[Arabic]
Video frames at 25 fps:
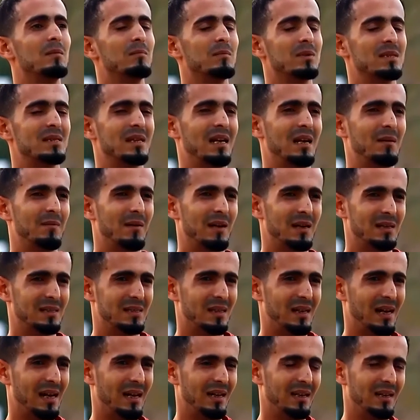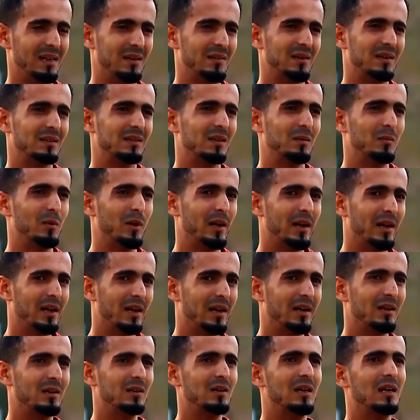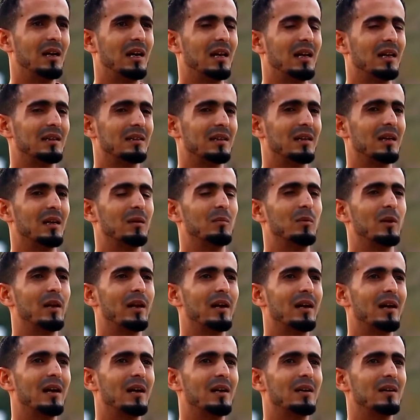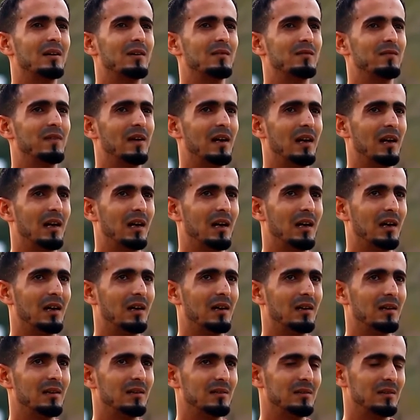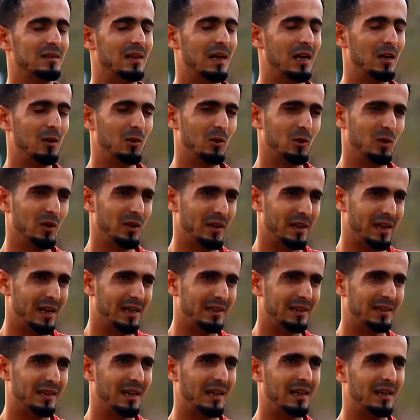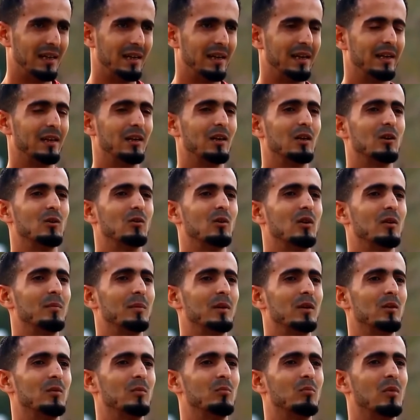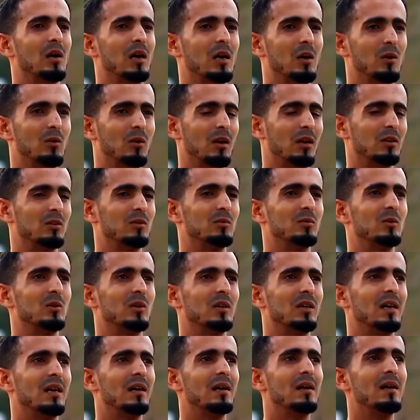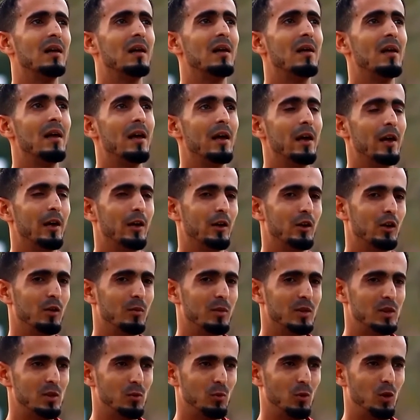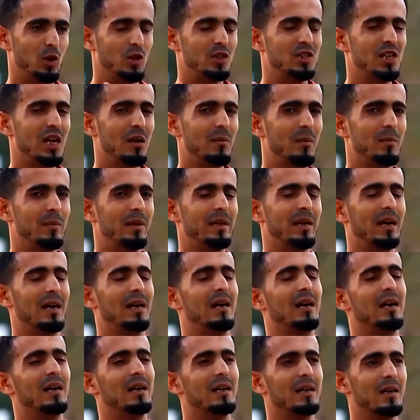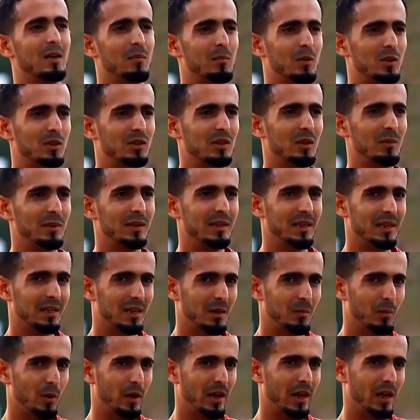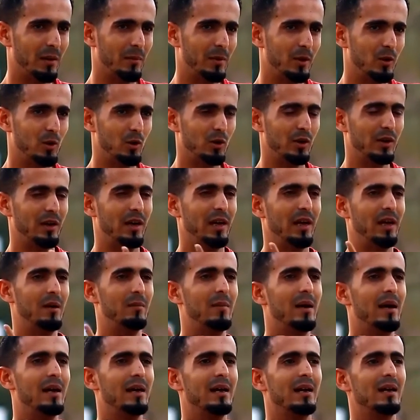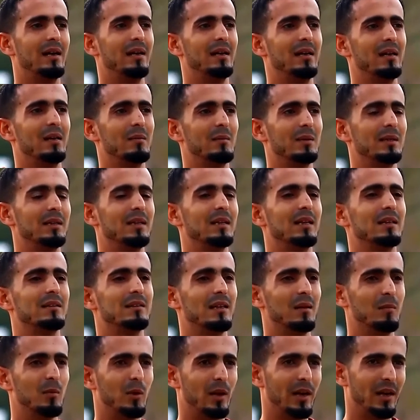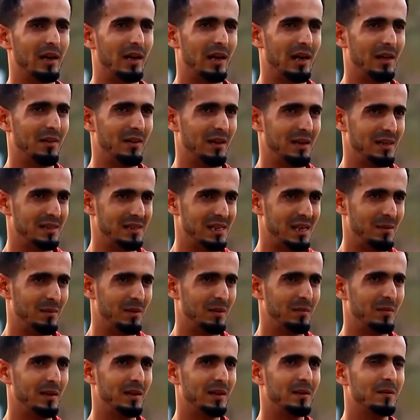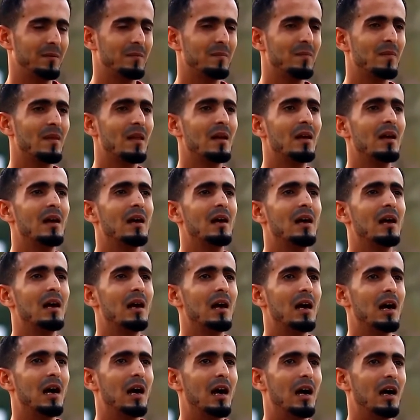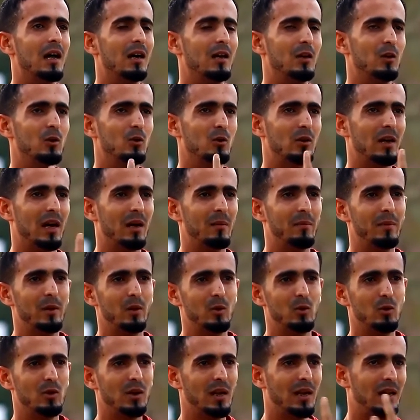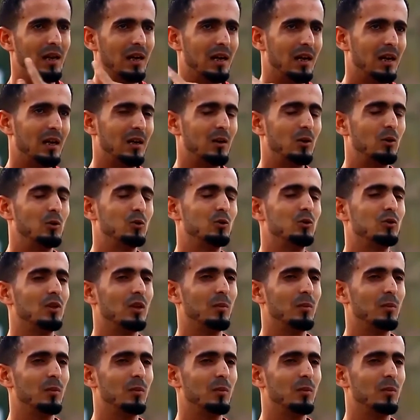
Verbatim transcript: مصنع زرع اللي خط البريغه هنا على طريق البريغه فقالوا القياده حقنا هناك ومن هم ولاه امورنا انه بيسووا حزام امني يربط مدينه البريغه بيكون حمايه لمدينه البريغه هذا الحزام الامني اللي هو كان بيكون على حدود